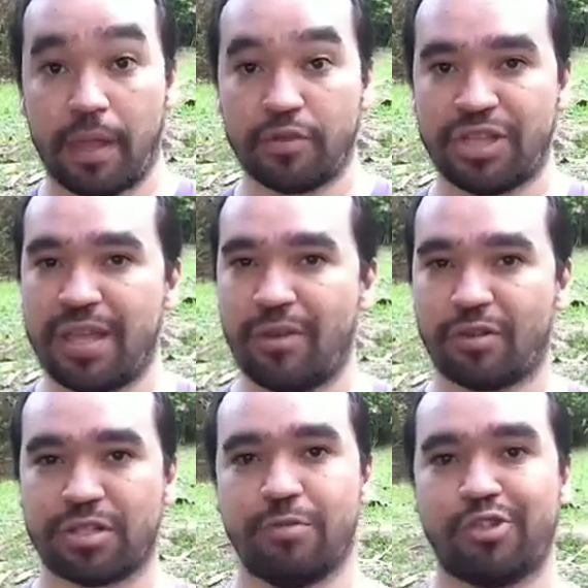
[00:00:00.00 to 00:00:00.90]
Eu sei que
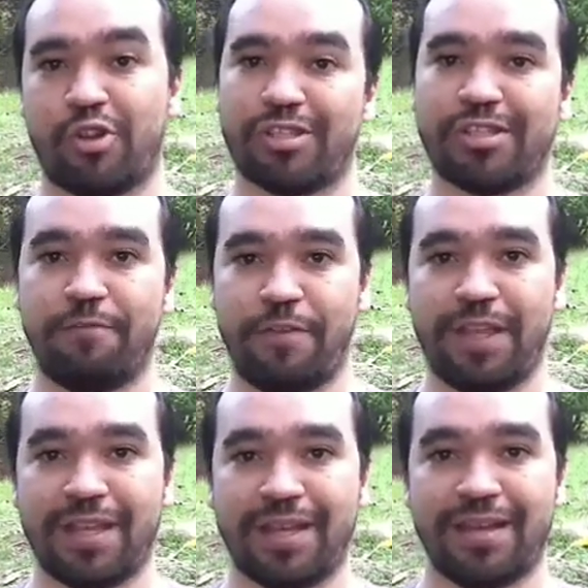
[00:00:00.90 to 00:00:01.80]
nós temos a nossa
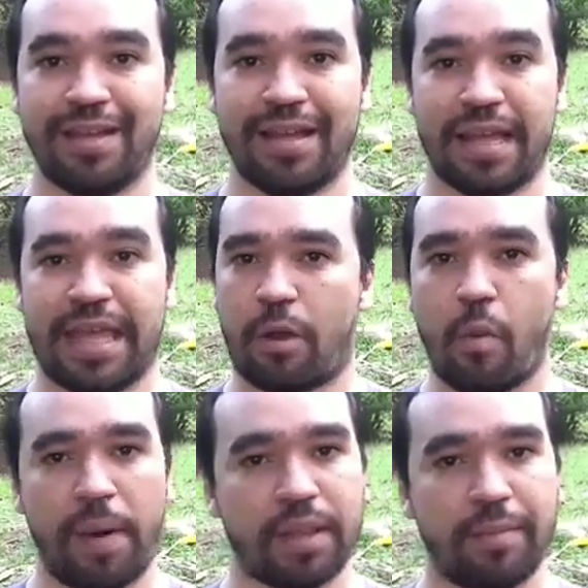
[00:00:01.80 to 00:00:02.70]
vida que é
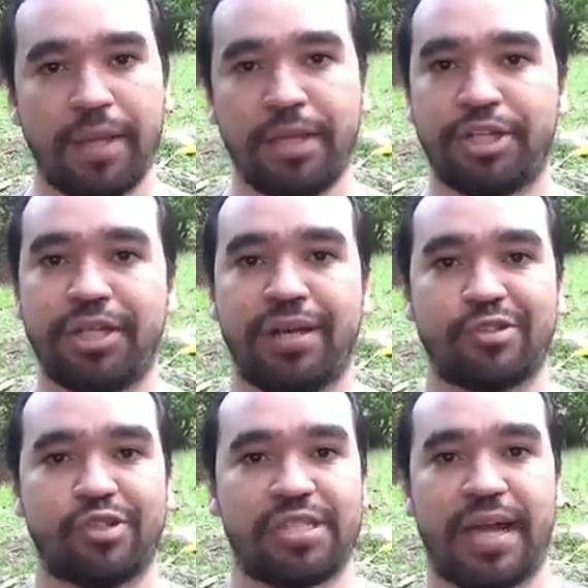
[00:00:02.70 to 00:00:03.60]
completamente
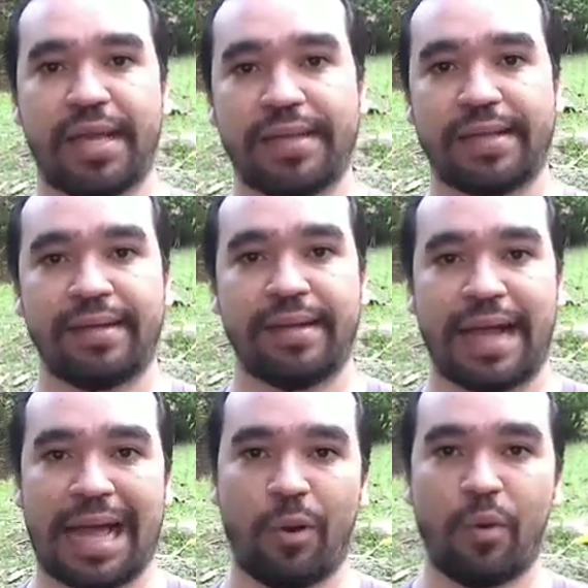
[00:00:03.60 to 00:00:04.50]
associada
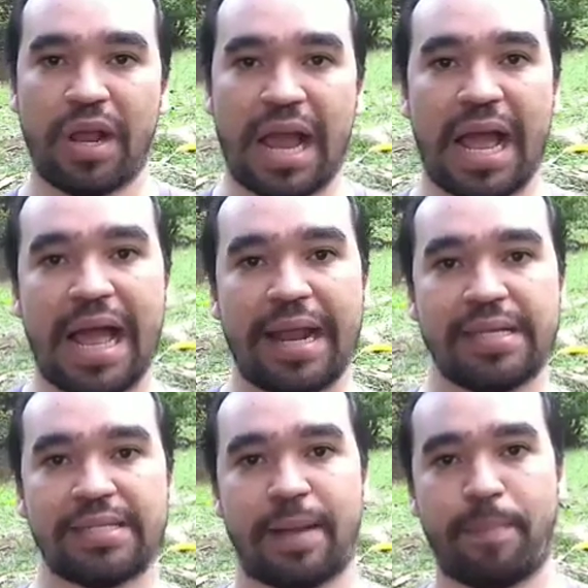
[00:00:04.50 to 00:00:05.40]
a
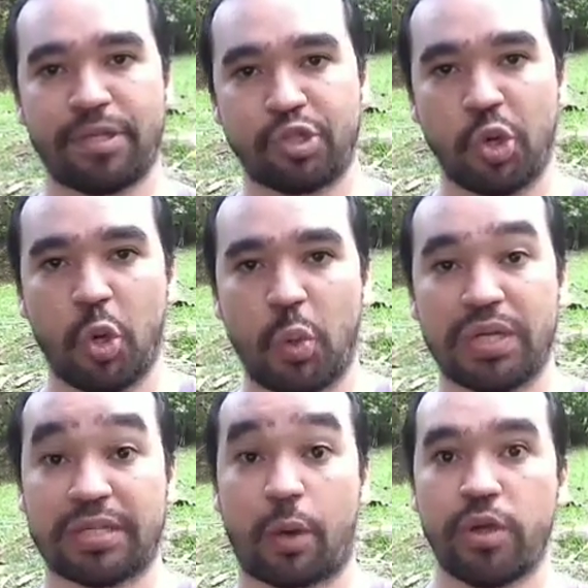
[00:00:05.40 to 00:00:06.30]
lugares, a
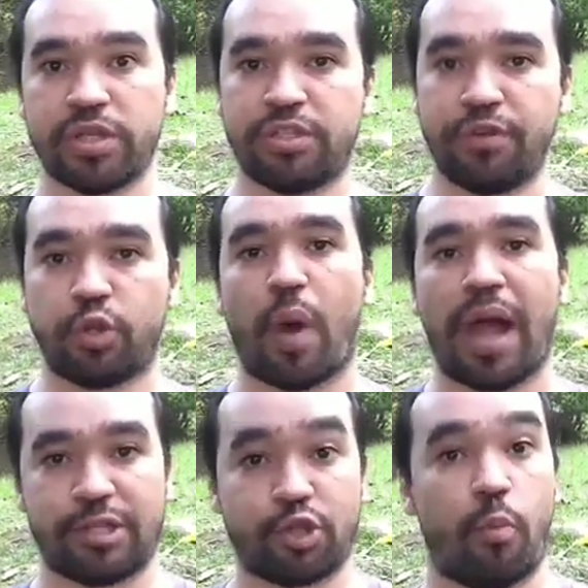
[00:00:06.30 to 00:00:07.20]
pessoas, a coisas
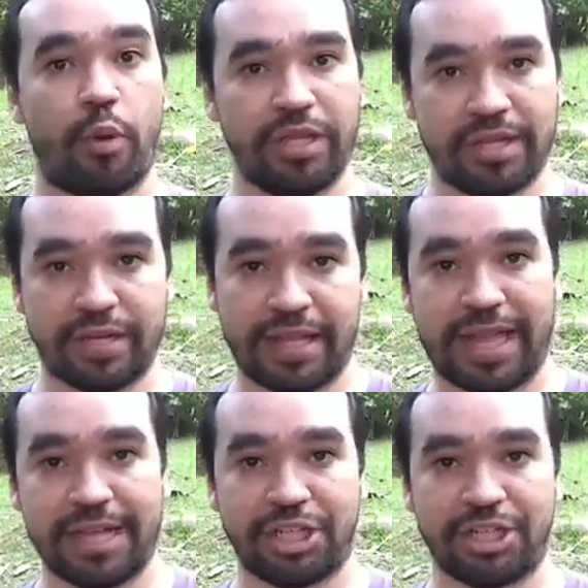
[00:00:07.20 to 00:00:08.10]
virtuais como a
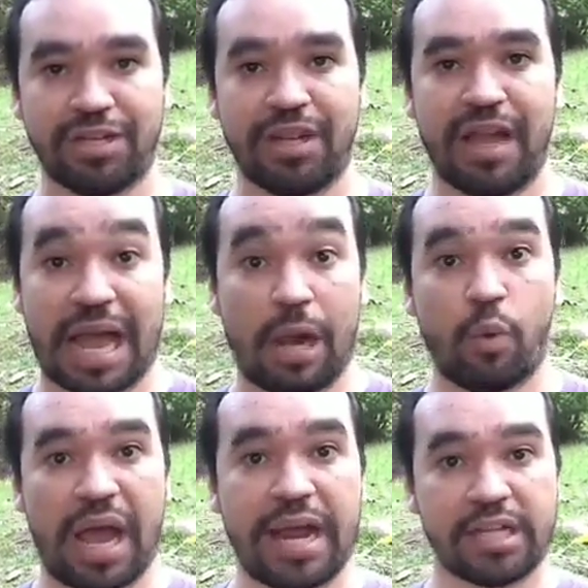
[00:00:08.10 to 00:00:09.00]
internet, a
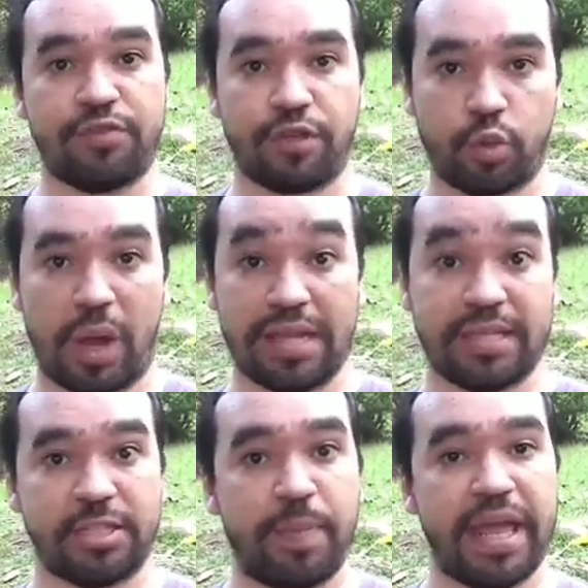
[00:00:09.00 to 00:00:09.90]
lugares virtuais,
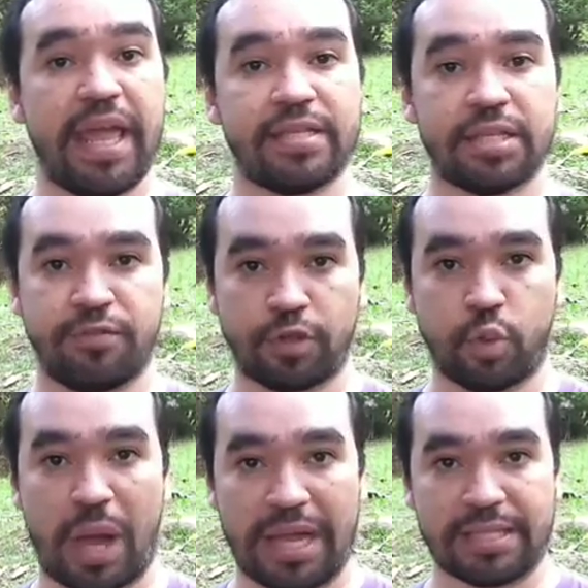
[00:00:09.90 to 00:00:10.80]
a experiências
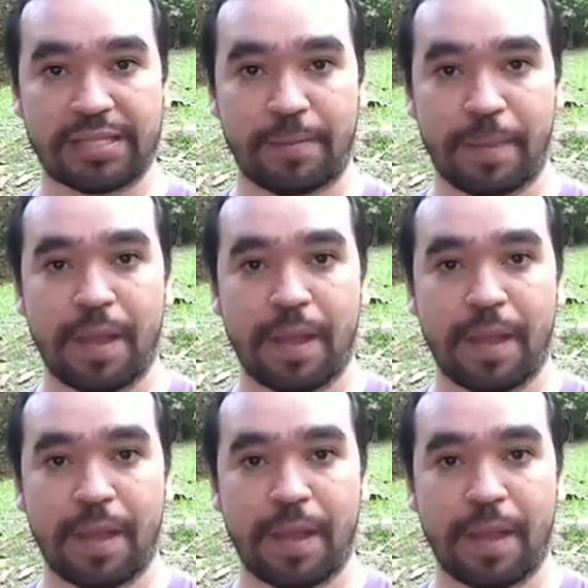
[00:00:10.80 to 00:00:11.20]
virtuais.